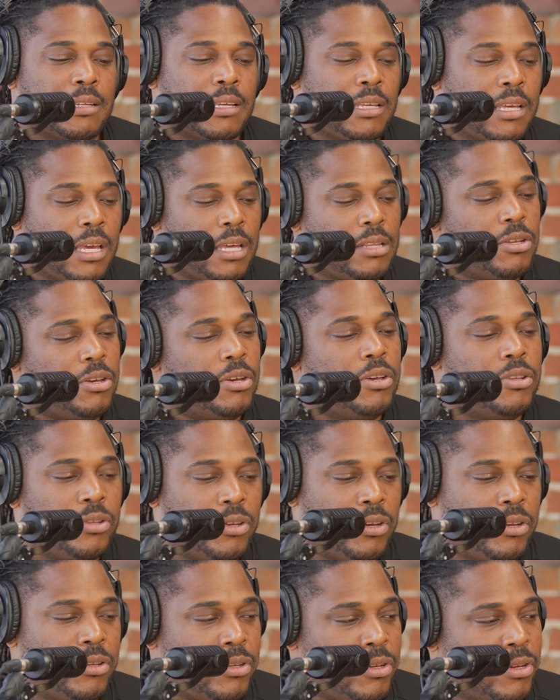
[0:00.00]
intrigué de,
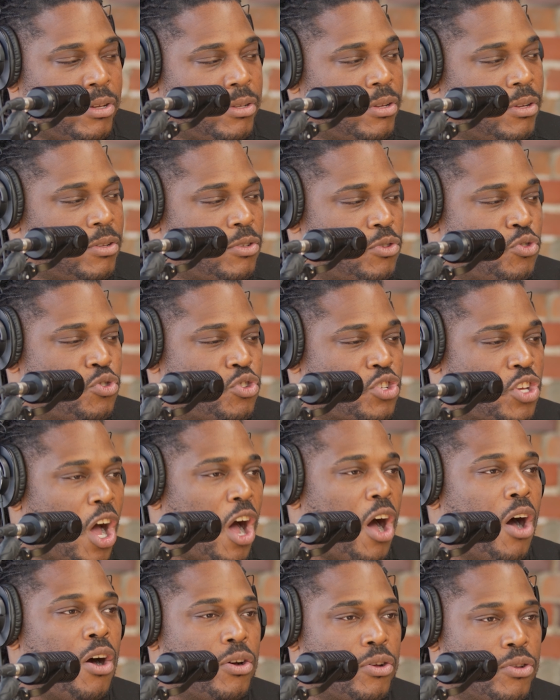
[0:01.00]
du
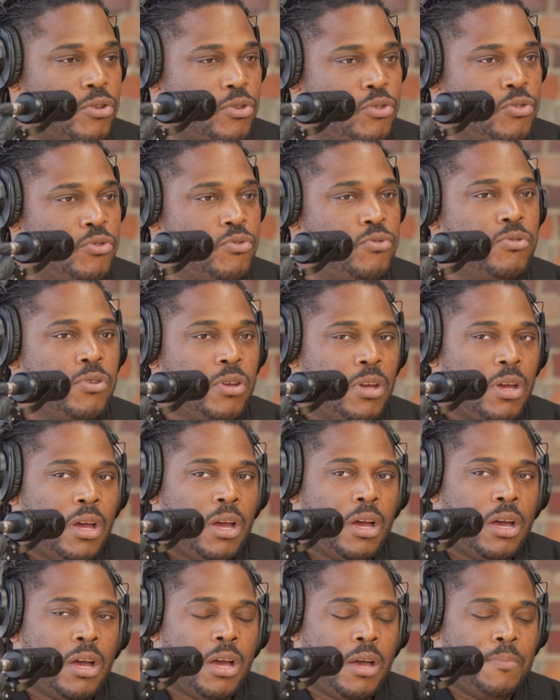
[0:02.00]
corps nu.
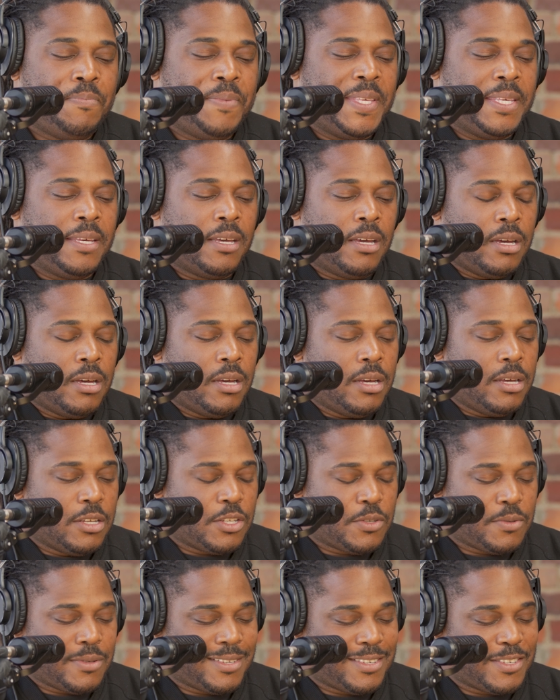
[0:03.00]
Euh, puis, euh,
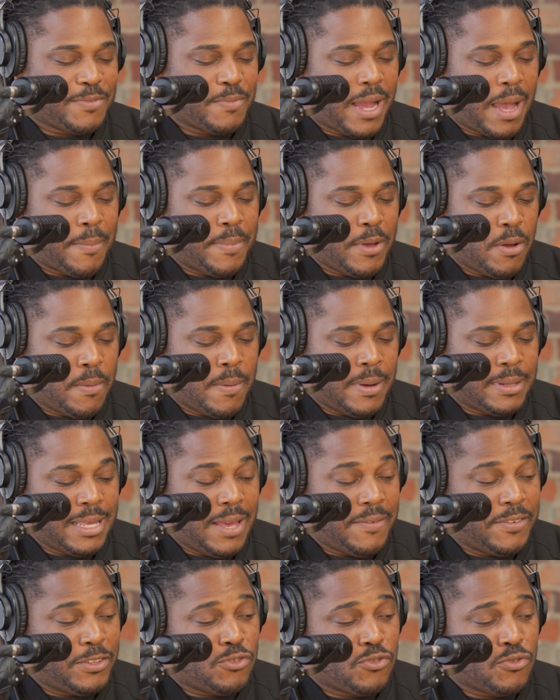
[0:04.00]
je, me rappelle, à un moment
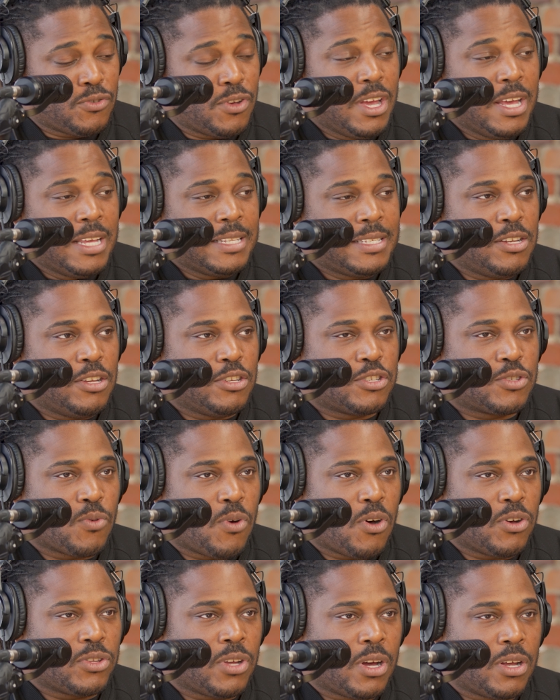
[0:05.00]
donné, il y avait toujours. Tu le
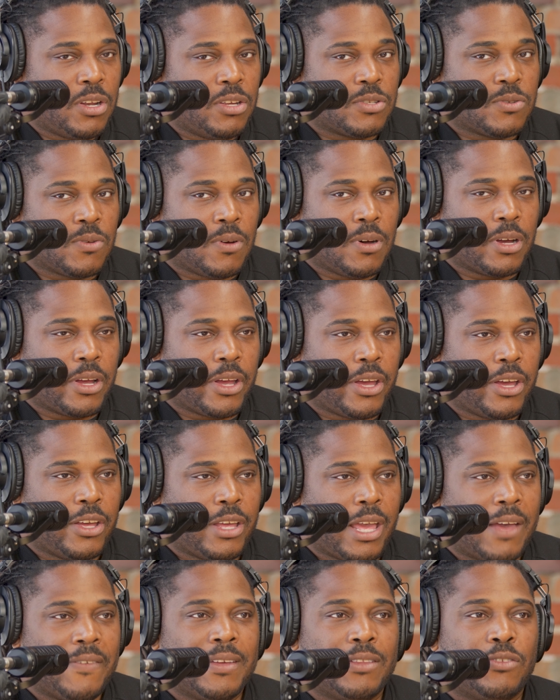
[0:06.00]
soir, tard le soir,
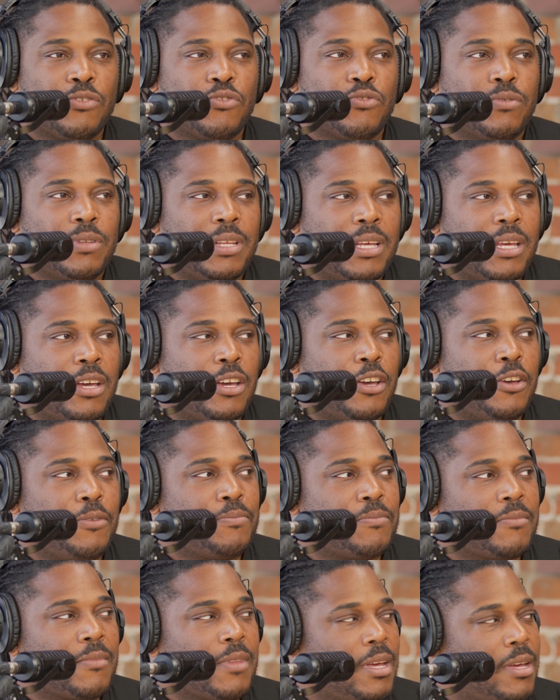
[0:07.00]
il y avait toujours des
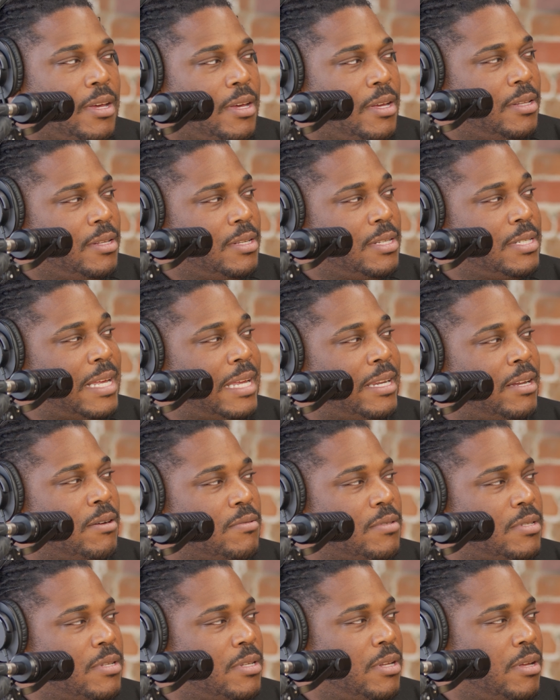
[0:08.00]
des
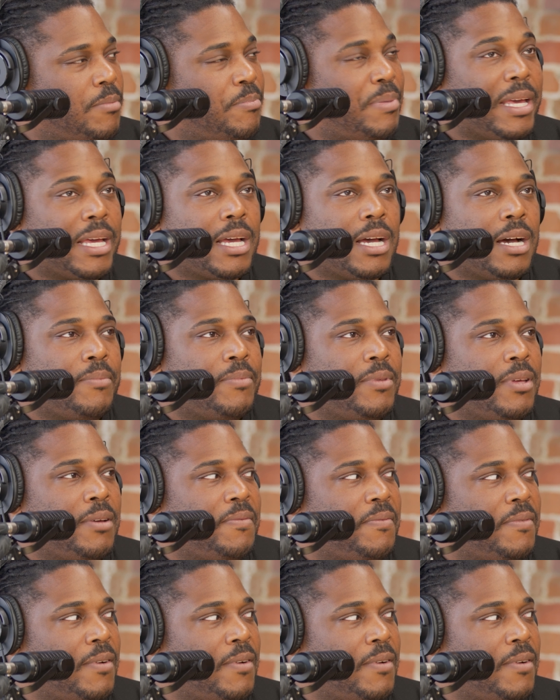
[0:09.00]
annonces de pick up the